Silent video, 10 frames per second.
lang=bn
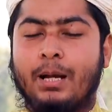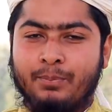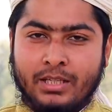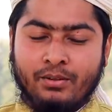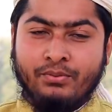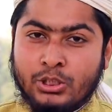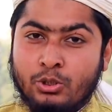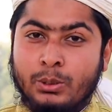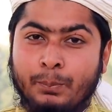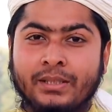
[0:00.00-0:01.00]
আপনারা
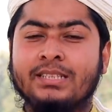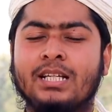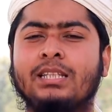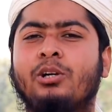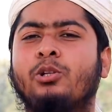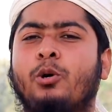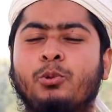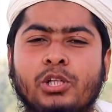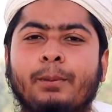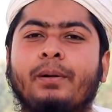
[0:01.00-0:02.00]
ভিডিওটি পেতে চান তাহলে
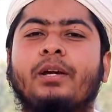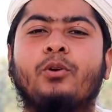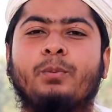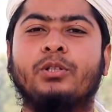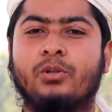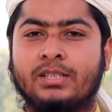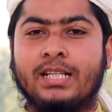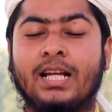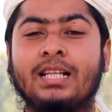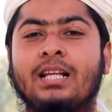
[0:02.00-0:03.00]
অবশ্যই আমাকে কমেন্ট করে
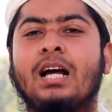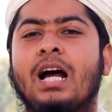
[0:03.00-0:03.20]
জানান